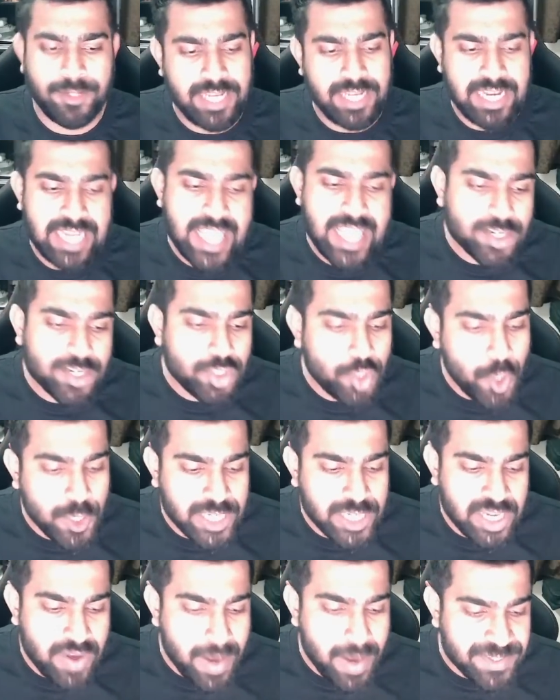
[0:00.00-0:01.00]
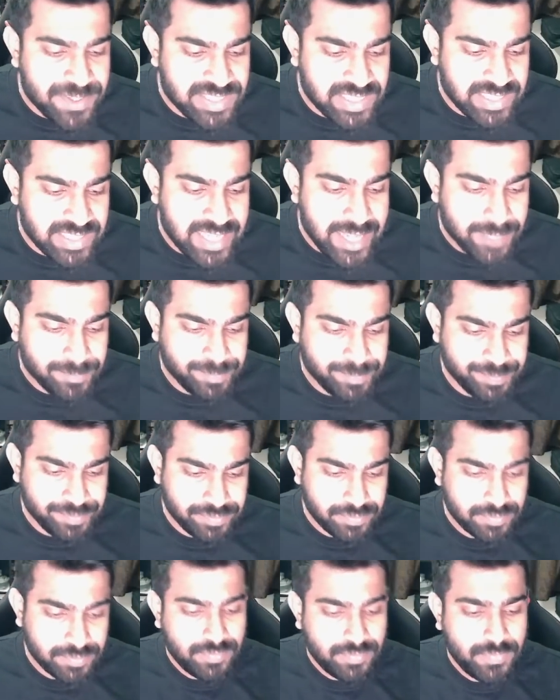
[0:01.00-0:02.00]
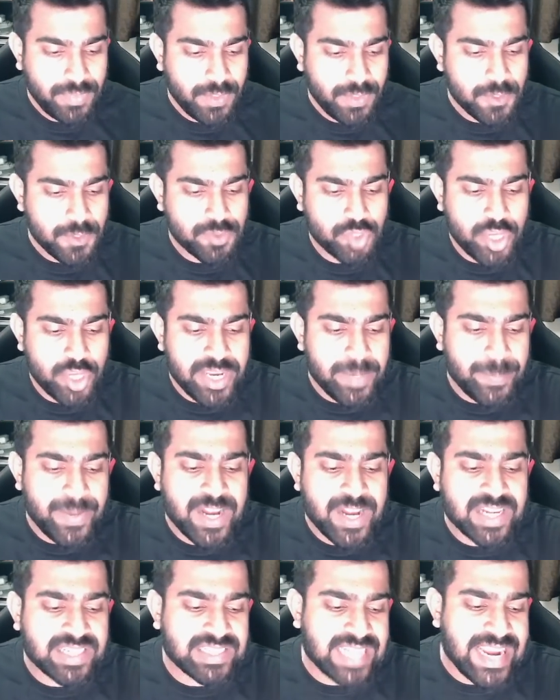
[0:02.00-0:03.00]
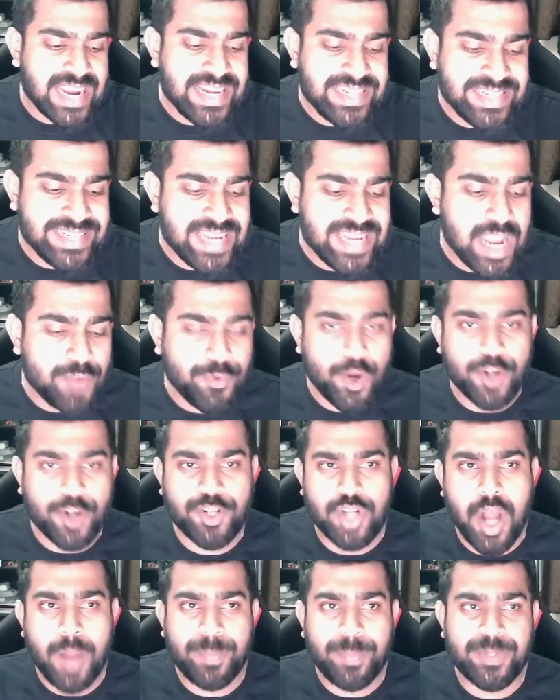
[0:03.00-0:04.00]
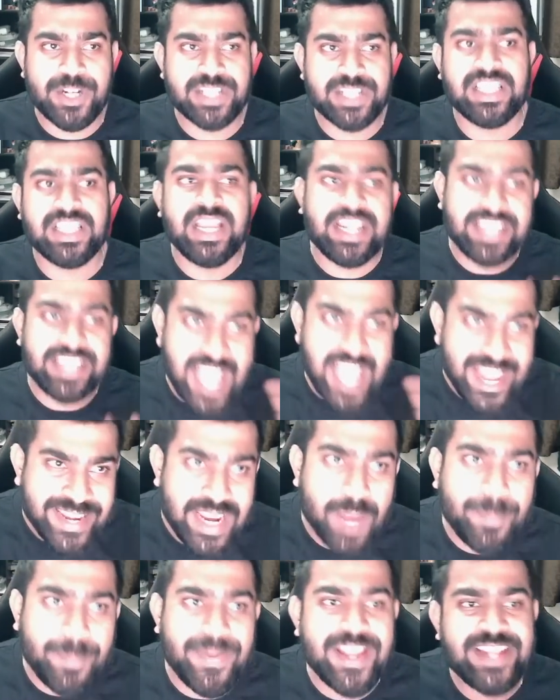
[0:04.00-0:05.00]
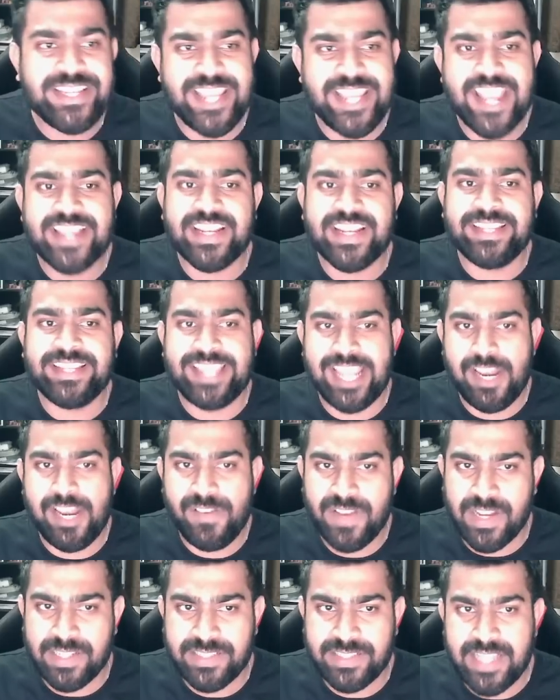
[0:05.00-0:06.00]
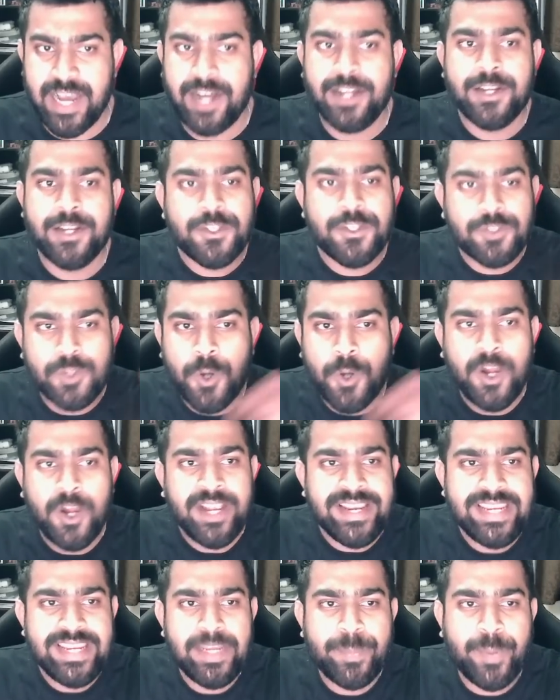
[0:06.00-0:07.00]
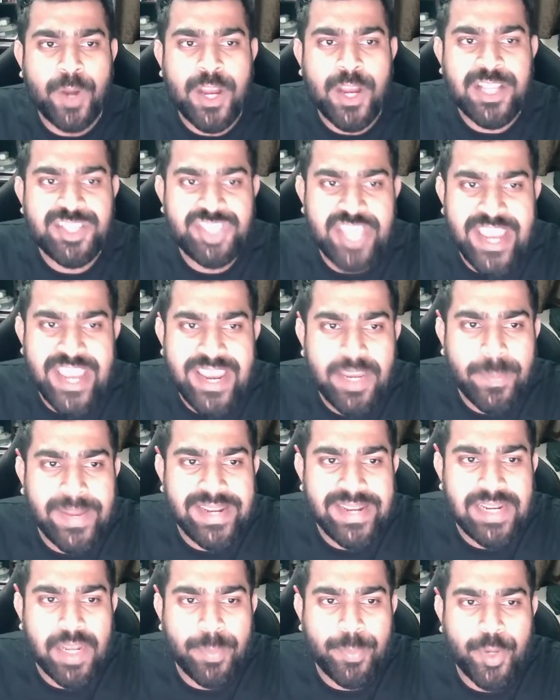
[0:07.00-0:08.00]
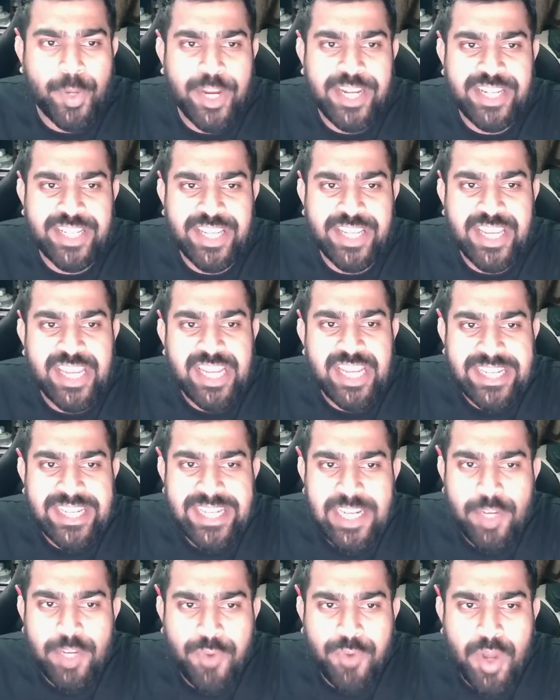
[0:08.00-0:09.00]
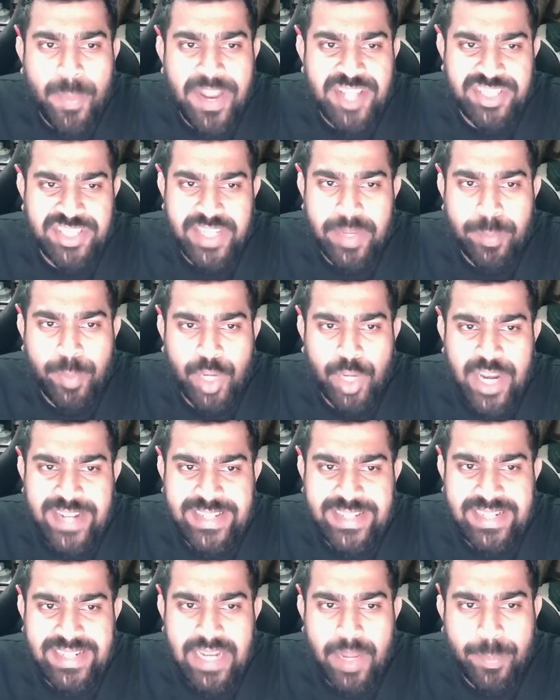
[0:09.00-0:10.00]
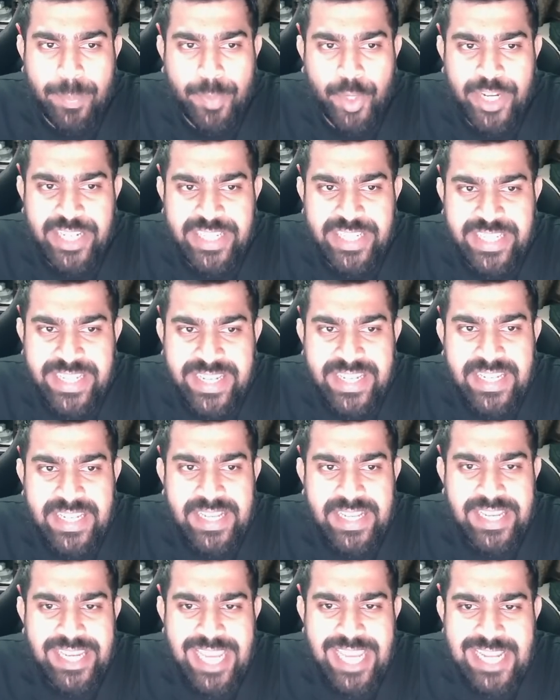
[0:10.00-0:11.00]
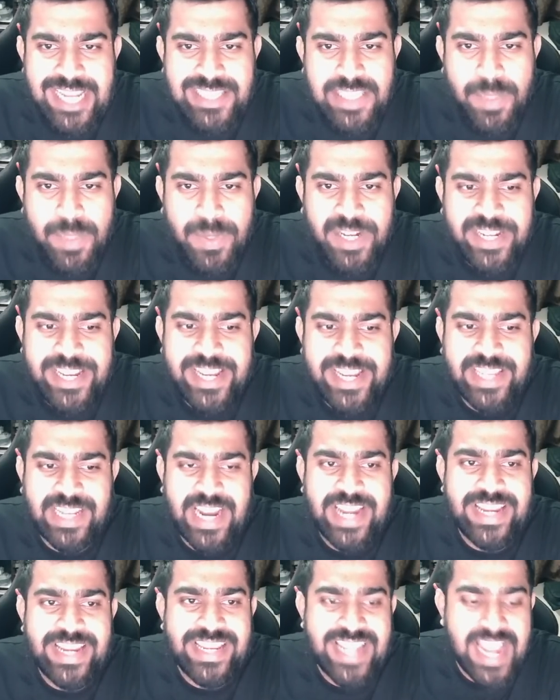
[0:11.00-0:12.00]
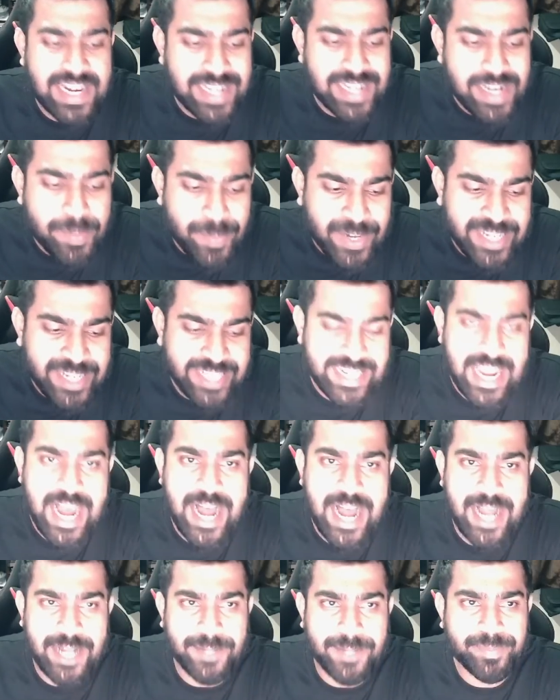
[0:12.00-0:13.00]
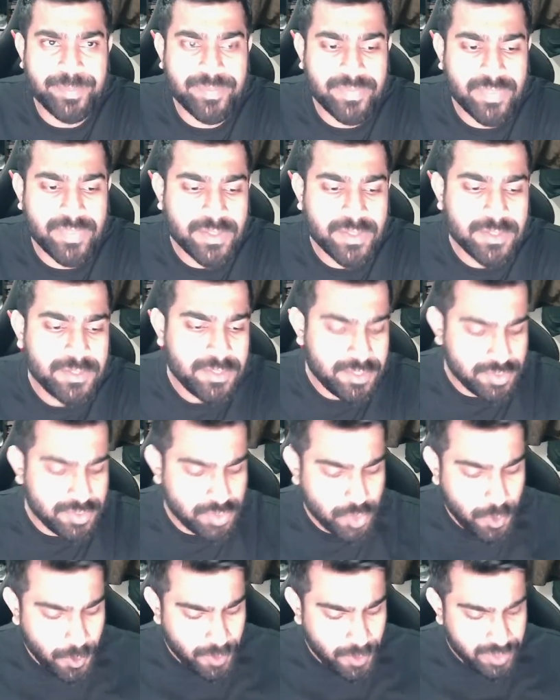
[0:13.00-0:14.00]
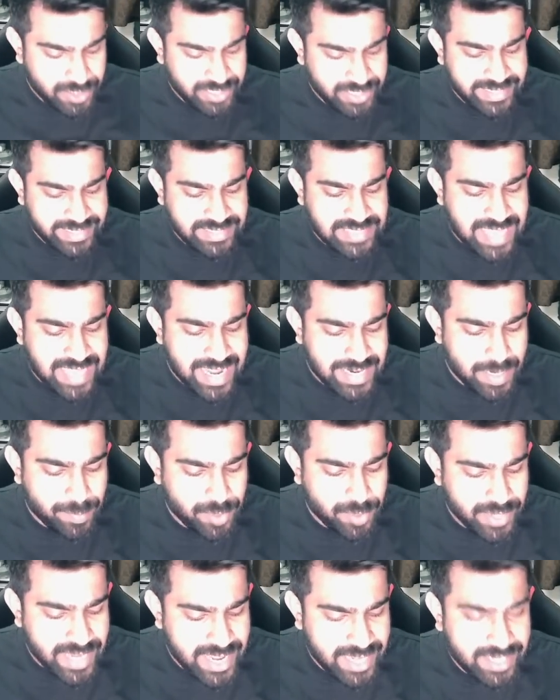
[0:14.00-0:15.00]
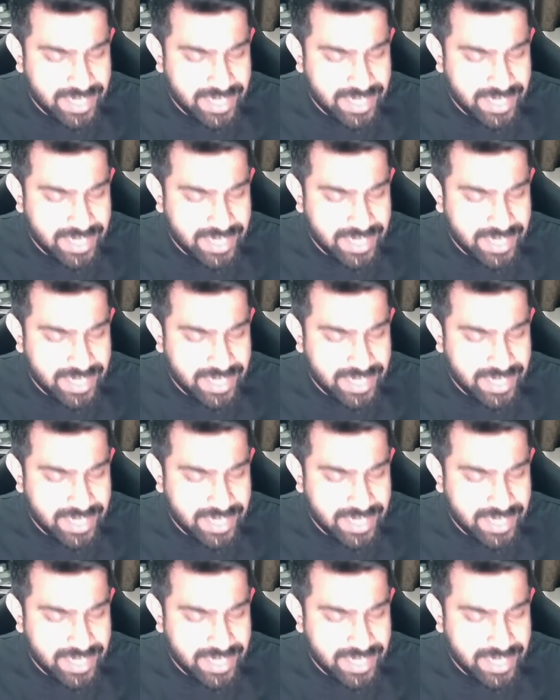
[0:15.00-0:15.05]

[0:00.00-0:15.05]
எல்லாருக்கும் ஓகேவா பசங்களா சோ இப்ப கிரைடீரியா ஃபார் டிராப்பர்ஸ் நிறைய பேர் கேக்குற கேள்வி தான் சோ இப்ப ஜெய் மெயின்ல போயிட்டு இன்ஃபர்மேஷன் புல்லட்டின்ல போயிட்டு எலிஜிபிலிட்டி கிரைடீரியா கிளிக் பண்ணீங்கன்னா சோ இதான் நம்மளோட